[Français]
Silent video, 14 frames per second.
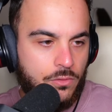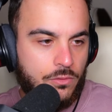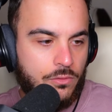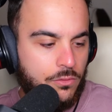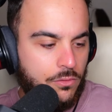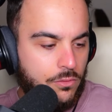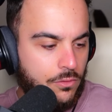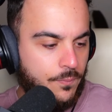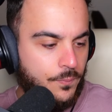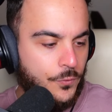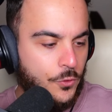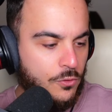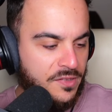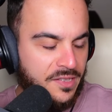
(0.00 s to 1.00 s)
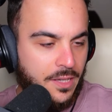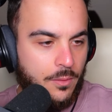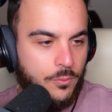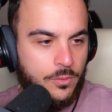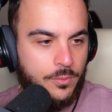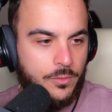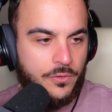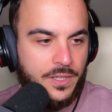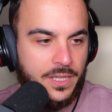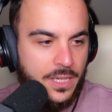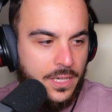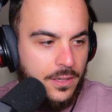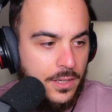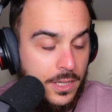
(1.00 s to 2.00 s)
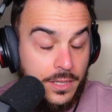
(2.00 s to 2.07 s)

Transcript: euh, de, cet album Fitna.